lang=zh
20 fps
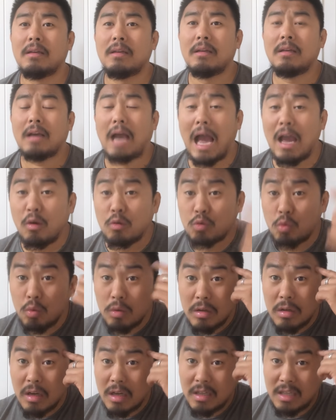还有东
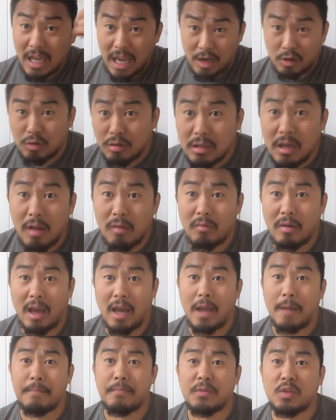哥也是认为，